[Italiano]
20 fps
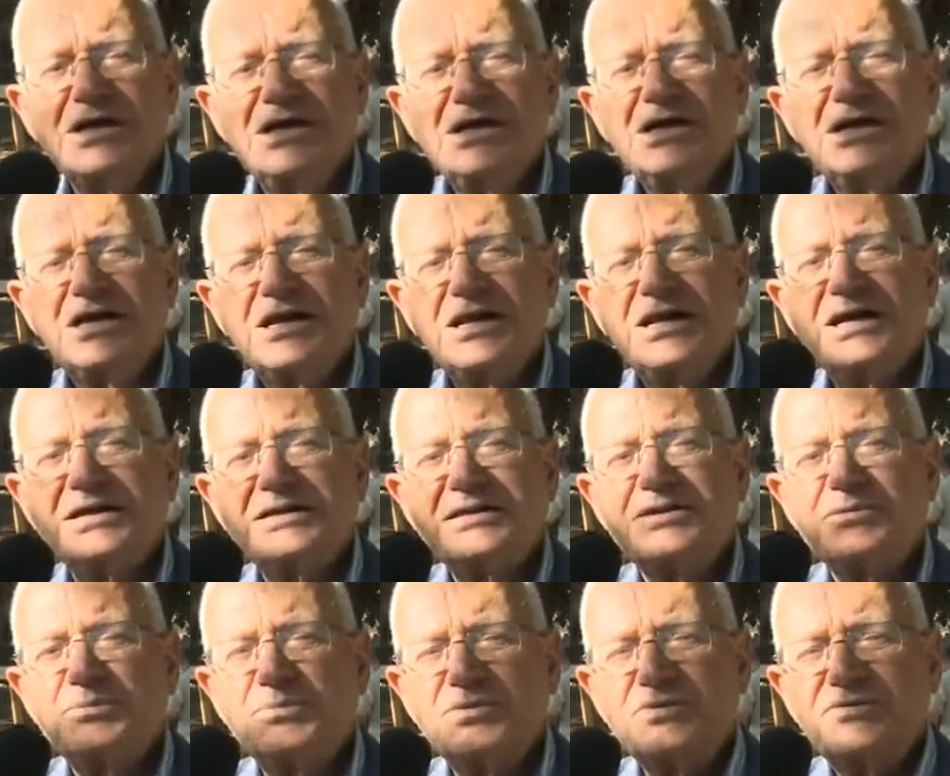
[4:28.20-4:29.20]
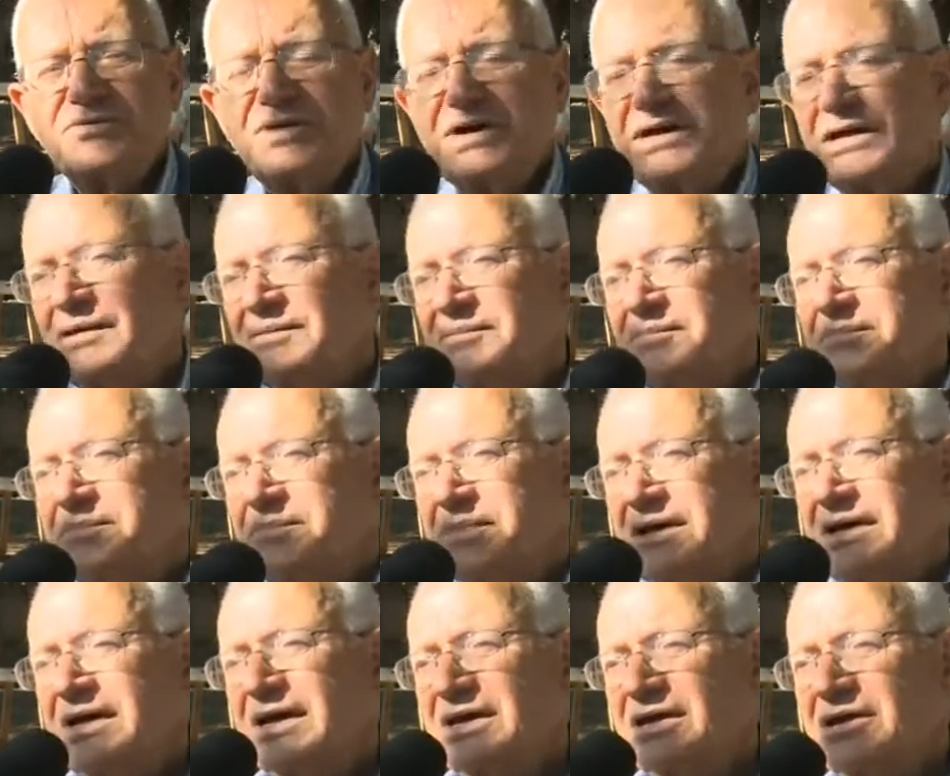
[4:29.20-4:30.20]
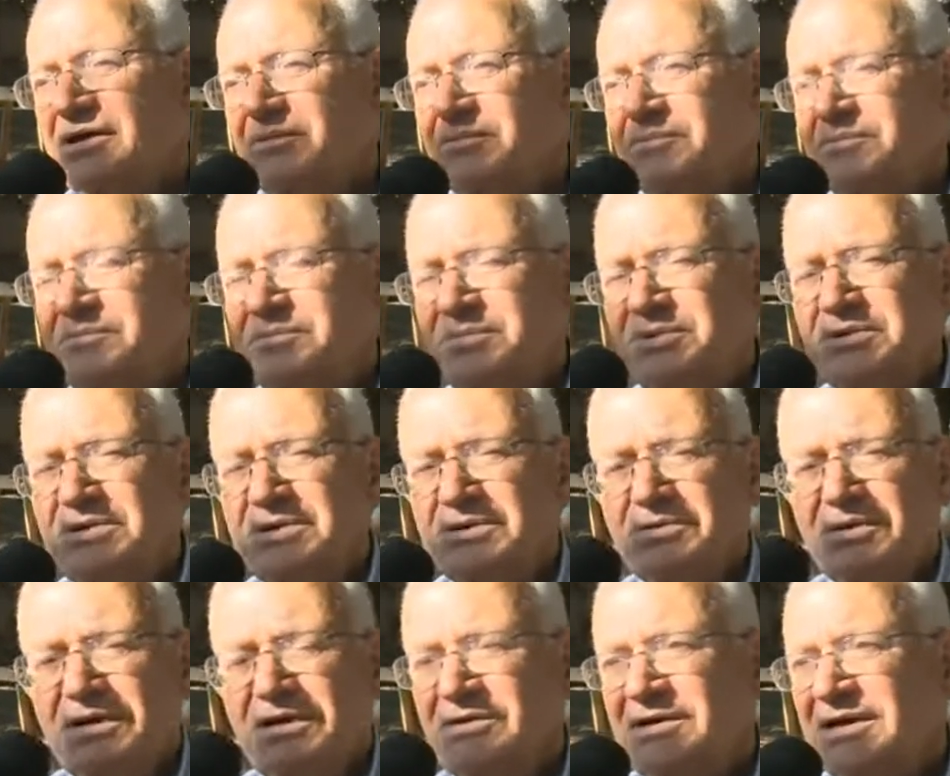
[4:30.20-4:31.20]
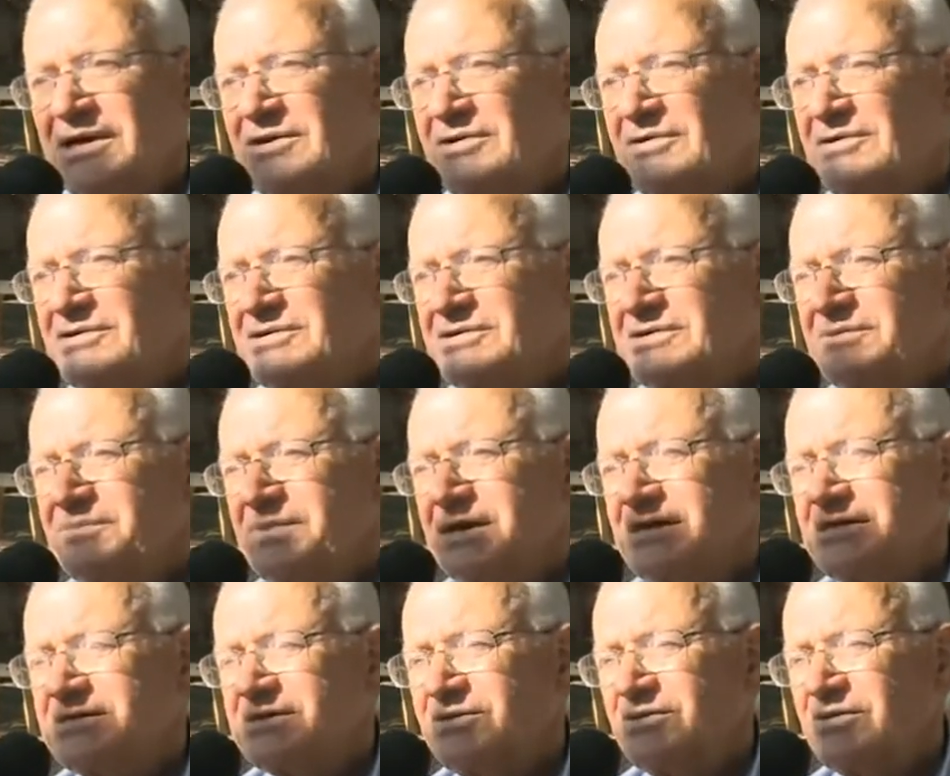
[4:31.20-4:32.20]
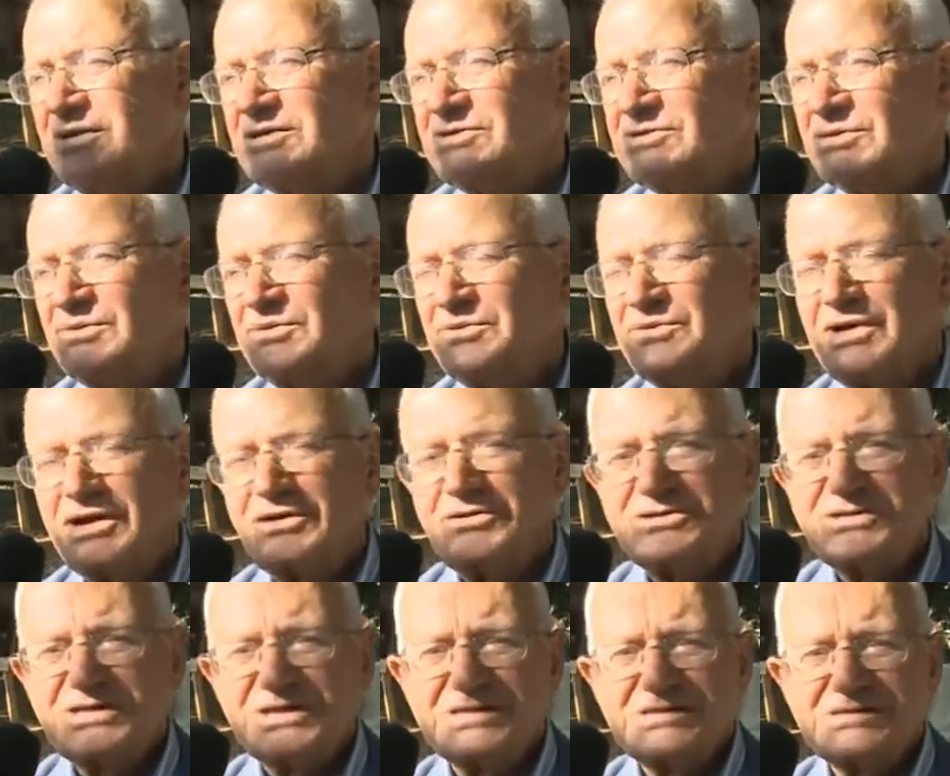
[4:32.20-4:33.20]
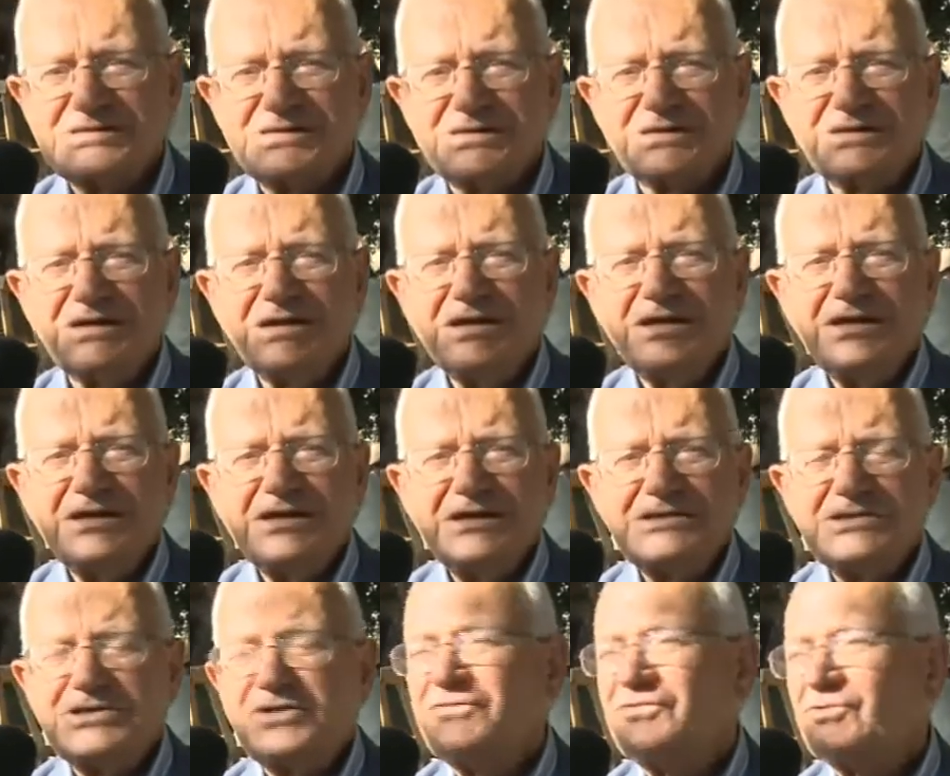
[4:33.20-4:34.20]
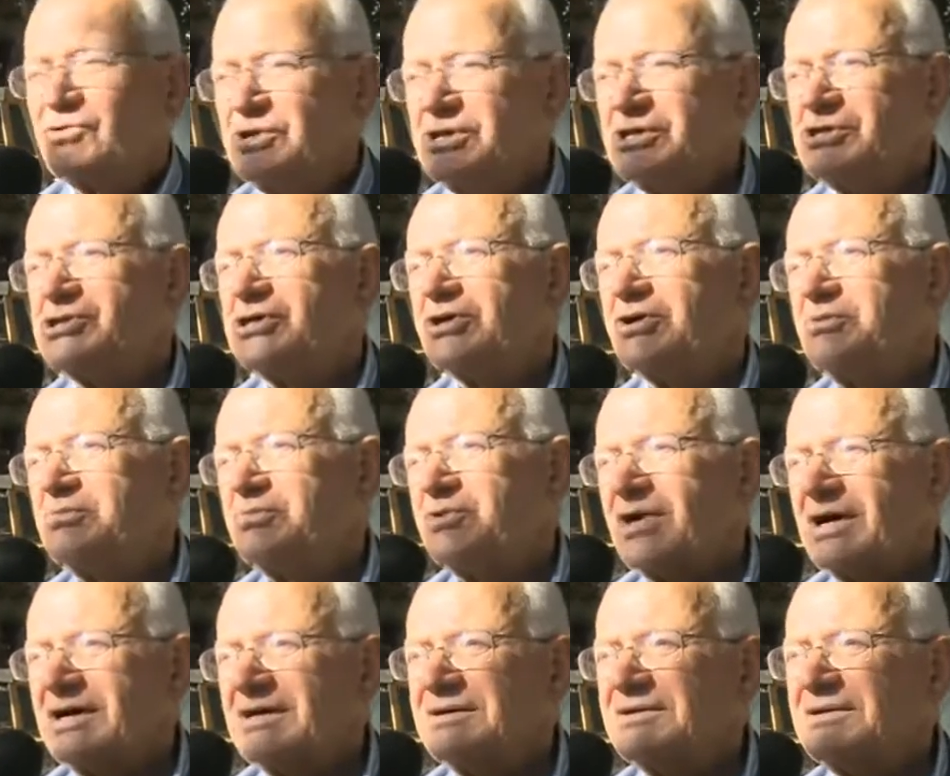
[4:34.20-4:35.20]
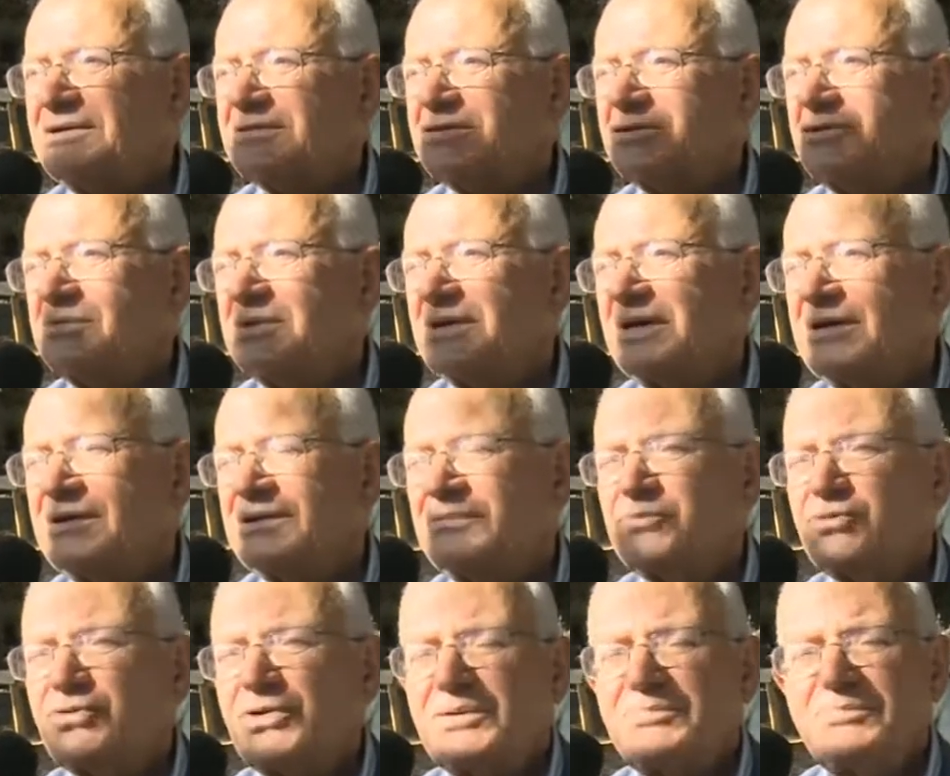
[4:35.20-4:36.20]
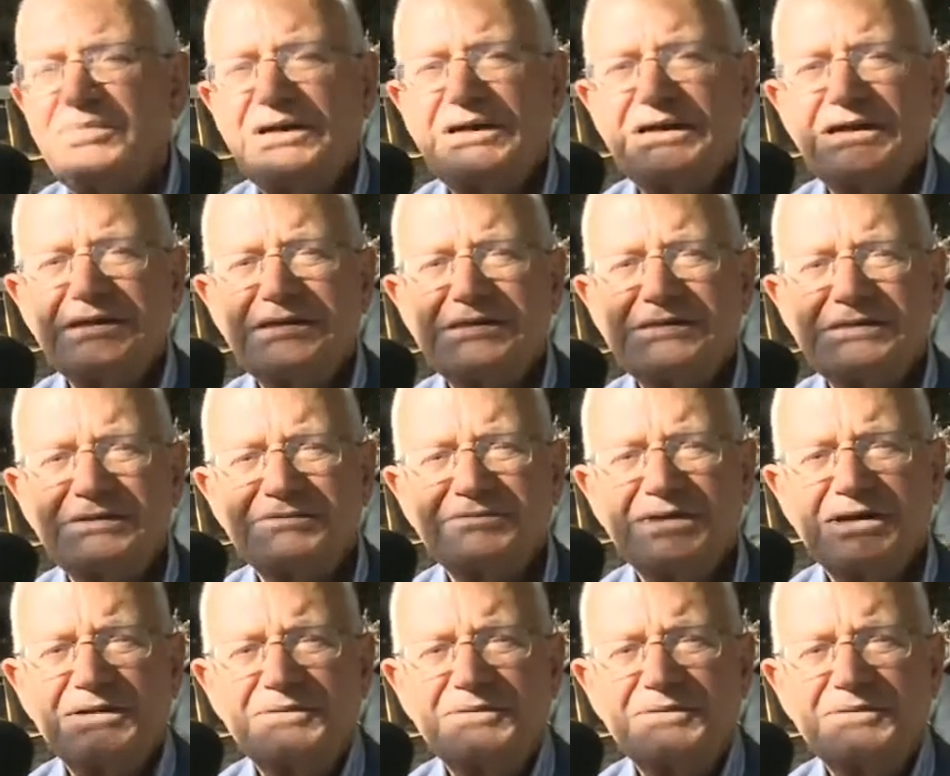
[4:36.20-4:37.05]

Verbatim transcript: l'arte può fare parecchio, più di quello che non si pensa, non è solo una cosa che si si fruisce come, una, come la pura bellezza, ma